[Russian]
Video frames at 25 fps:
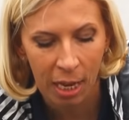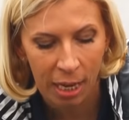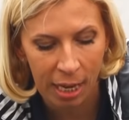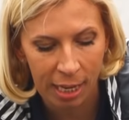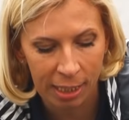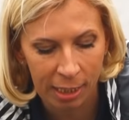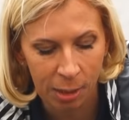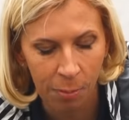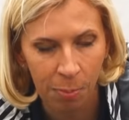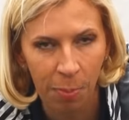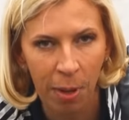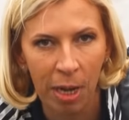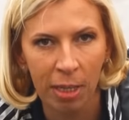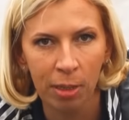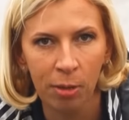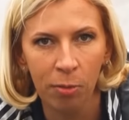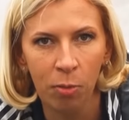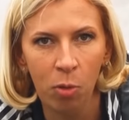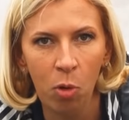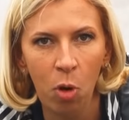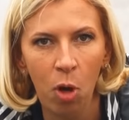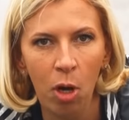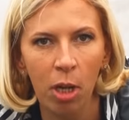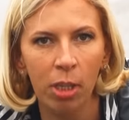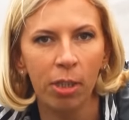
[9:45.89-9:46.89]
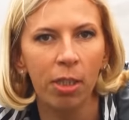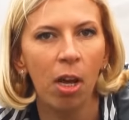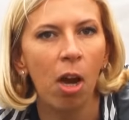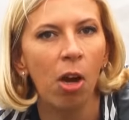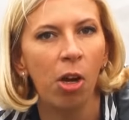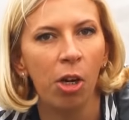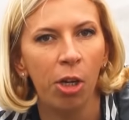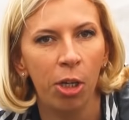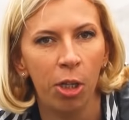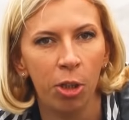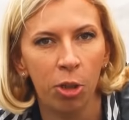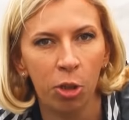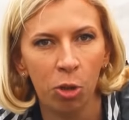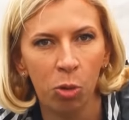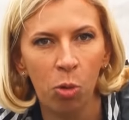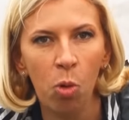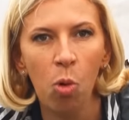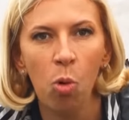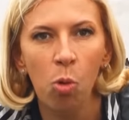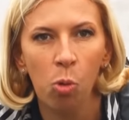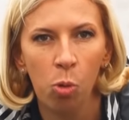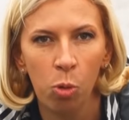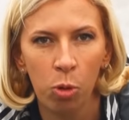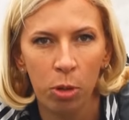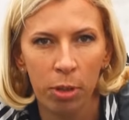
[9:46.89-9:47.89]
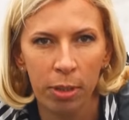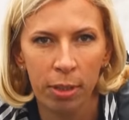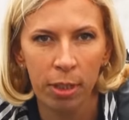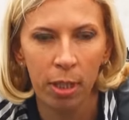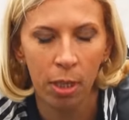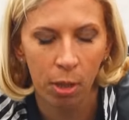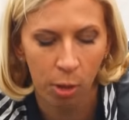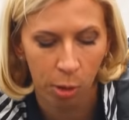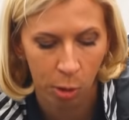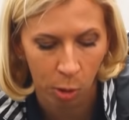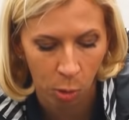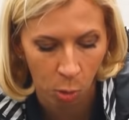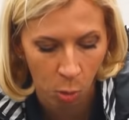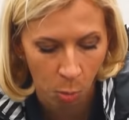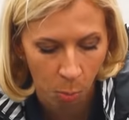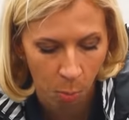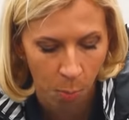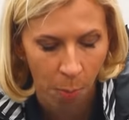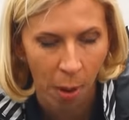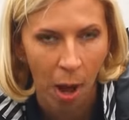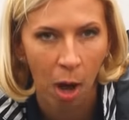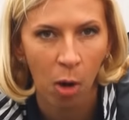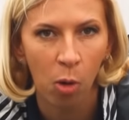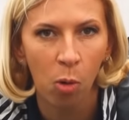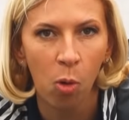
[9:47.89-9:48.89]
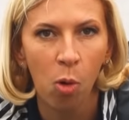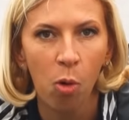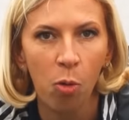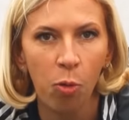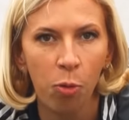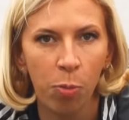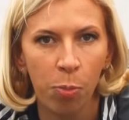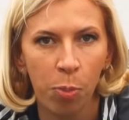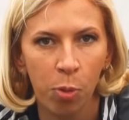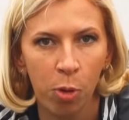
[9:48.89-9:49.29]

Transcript: Это позволит корешку уйти глубоко в